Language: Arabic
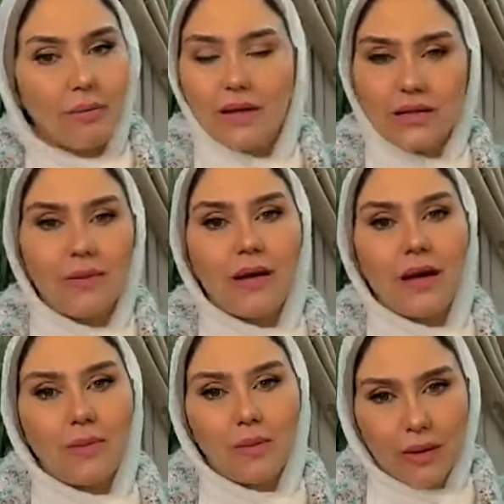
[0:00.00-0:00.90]
مع السلامه يا
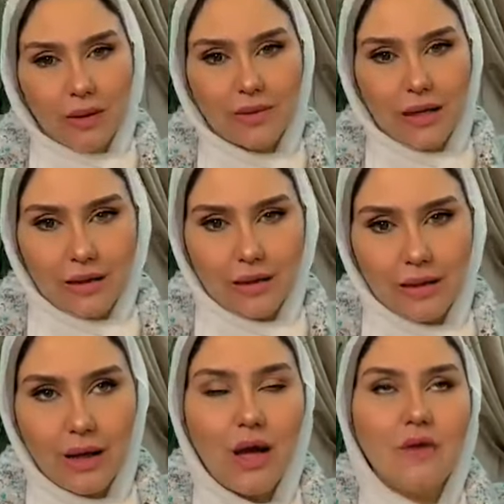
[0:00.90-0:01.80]
حبيبي والقلب داعي
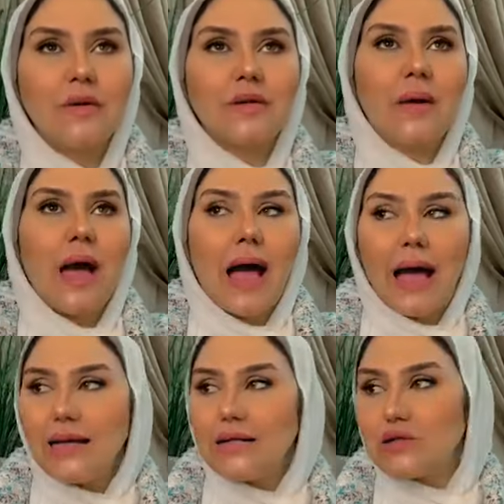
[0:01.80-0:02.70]
لك فتبقى
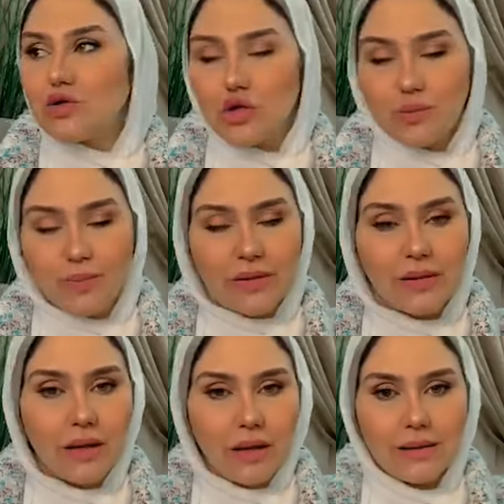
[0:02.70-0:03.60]
عايز تثبت
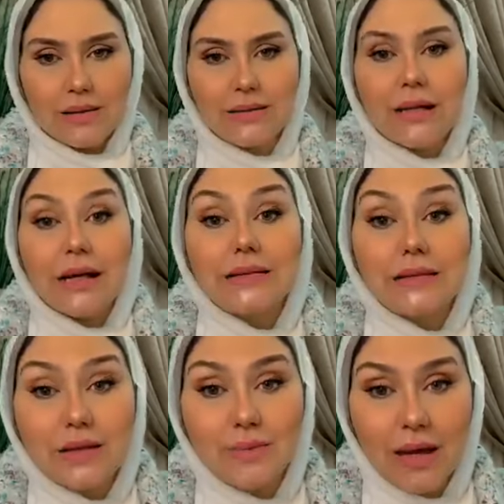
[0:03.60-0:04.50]
ان انت
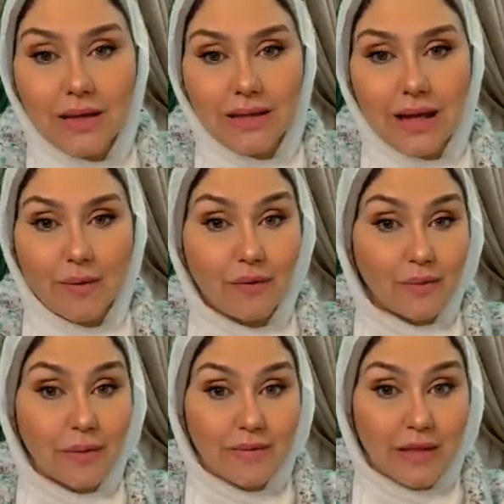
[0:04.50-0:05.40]
جدير بهذا العمل
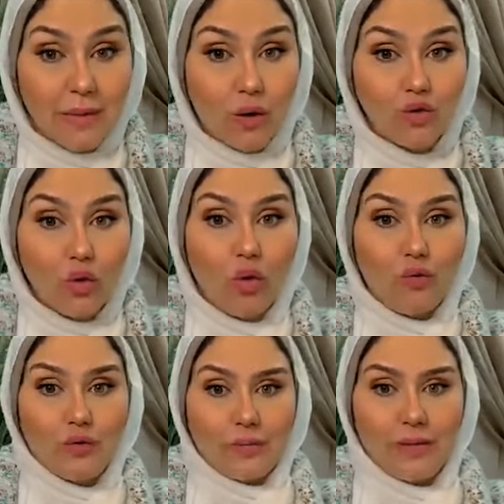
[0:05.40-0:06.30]
فبتبذل مجهود
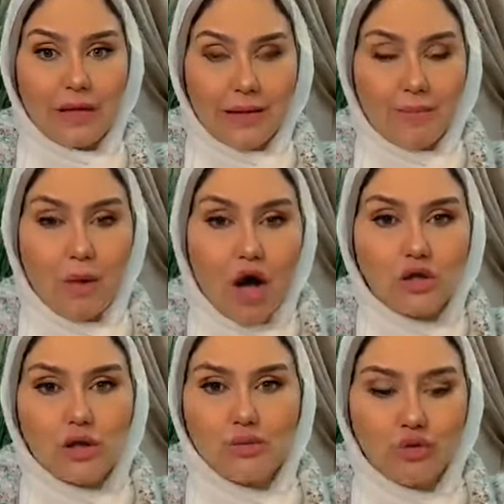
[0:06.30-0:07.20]
اوفر بتهتم
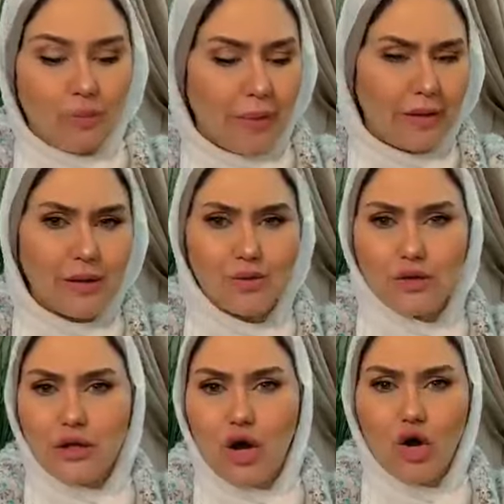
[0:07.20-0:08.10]
اكتر بتروح بدري
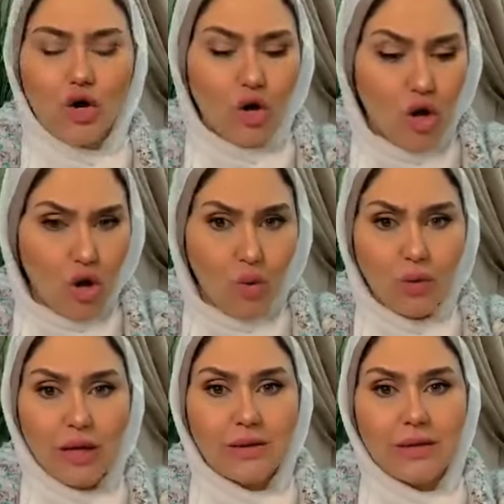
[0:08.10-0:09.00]
وتتاخر
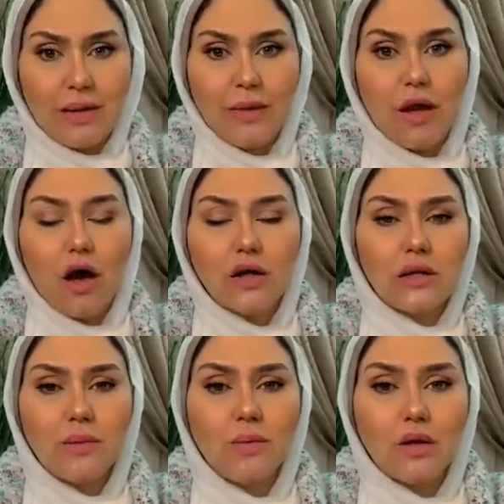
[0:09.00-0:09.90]
وتعمل
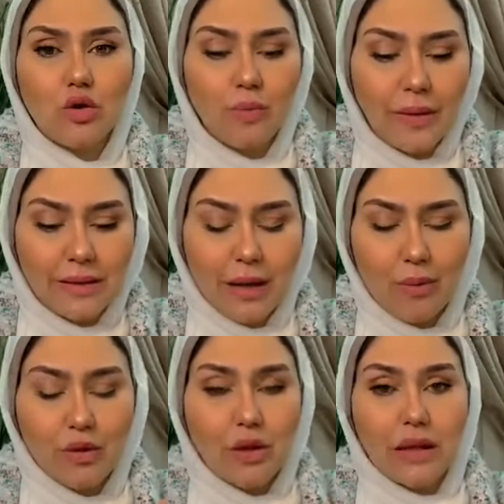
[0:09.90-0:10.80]
اكتر من المطلوب
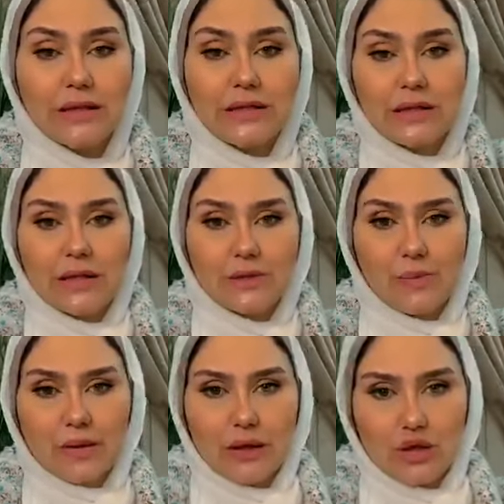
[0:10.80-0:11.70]
منك وتكسيد
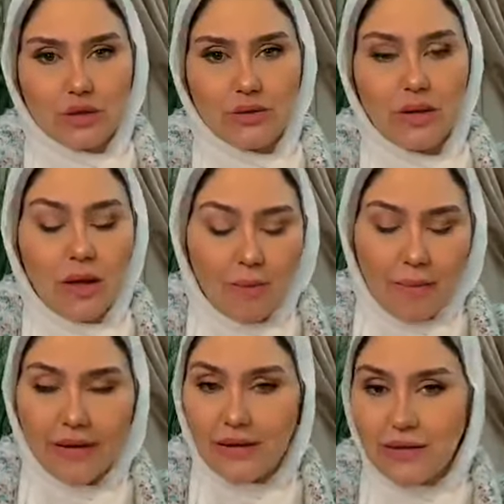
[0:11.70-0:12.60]
اكسبكتيشن
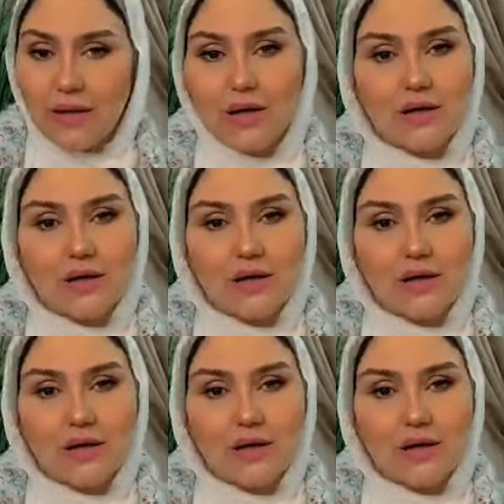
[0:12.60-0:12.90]
بعد كده